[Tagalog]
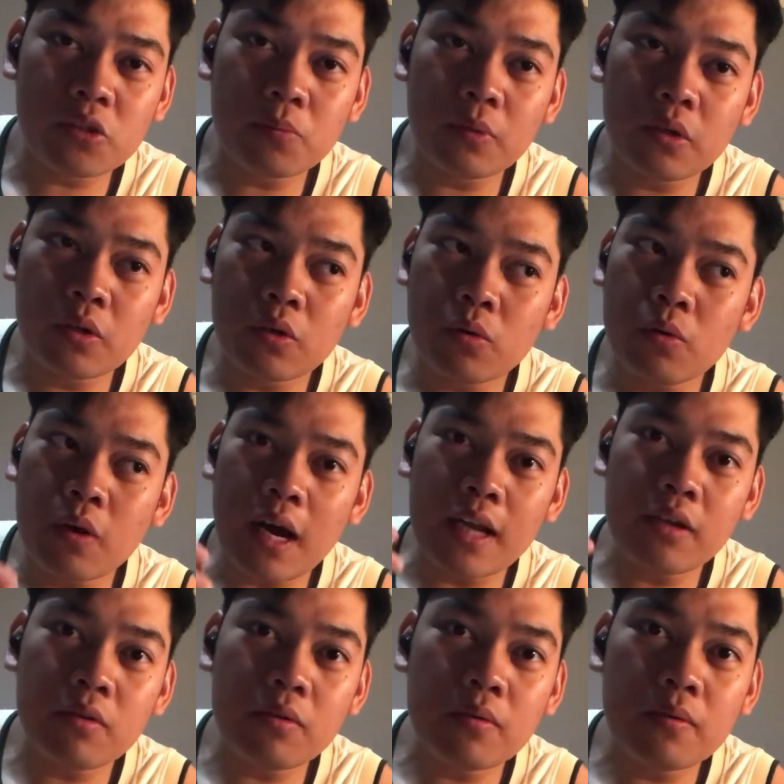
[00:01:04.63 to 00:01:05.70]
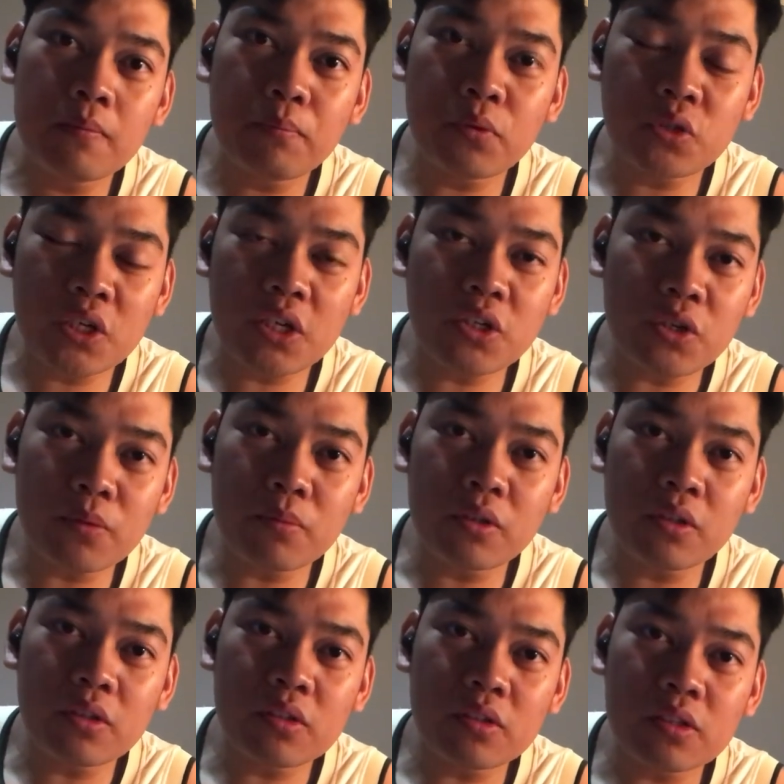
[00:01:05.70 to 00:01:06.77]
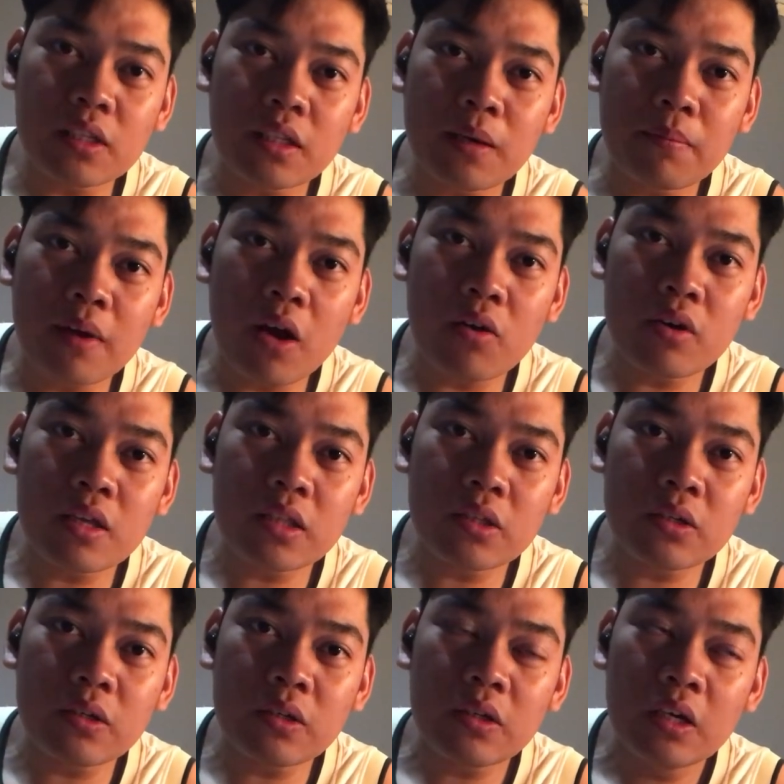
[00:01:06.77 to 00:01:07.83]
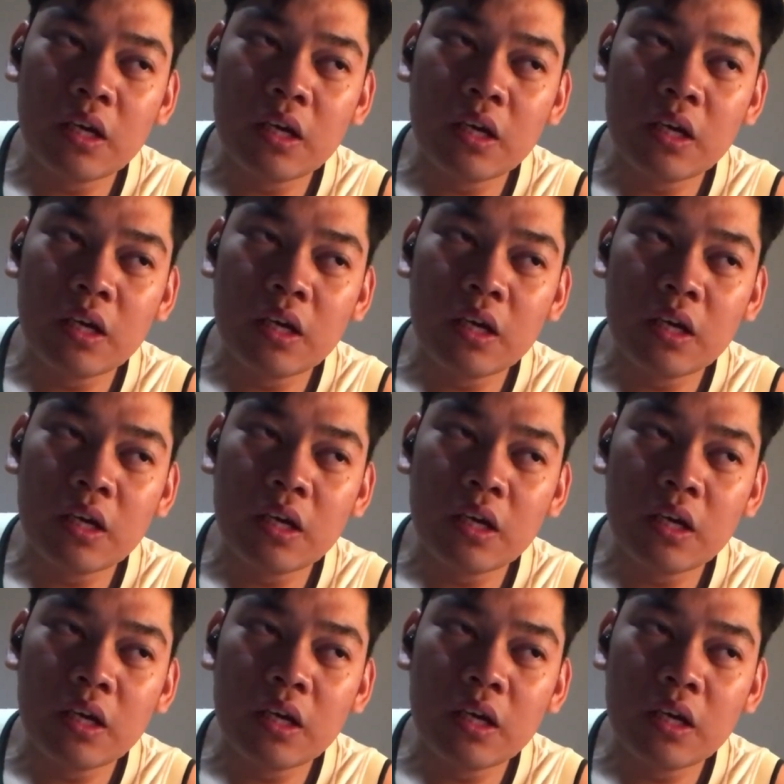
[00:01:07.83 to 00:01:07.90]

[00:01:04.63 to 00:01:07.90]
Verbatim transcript: mo, kung anong position mo dito sa trabaho na to,